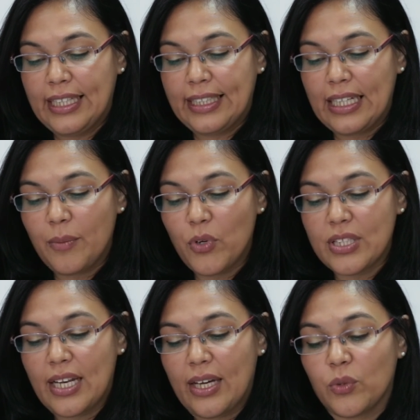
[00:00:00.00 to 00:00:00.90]

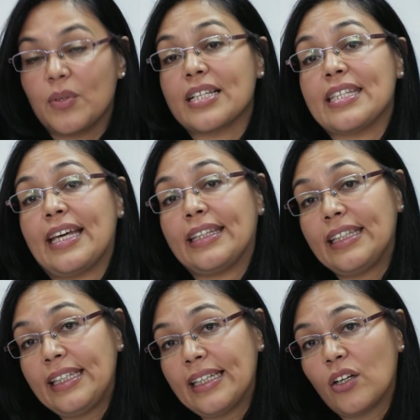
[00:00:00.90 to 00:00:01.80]
Tenemos a la Universidad
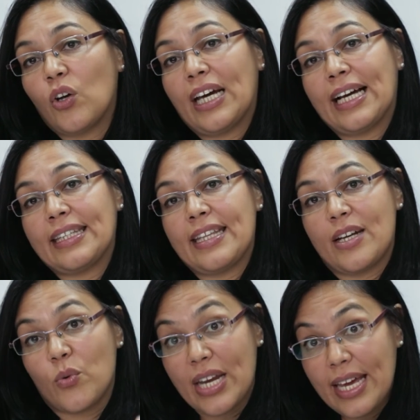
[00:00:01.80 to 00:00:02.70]
Andina con la
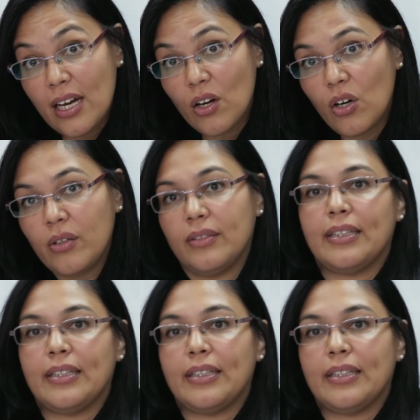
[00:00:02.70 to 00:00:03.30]
cátedra UNESCO,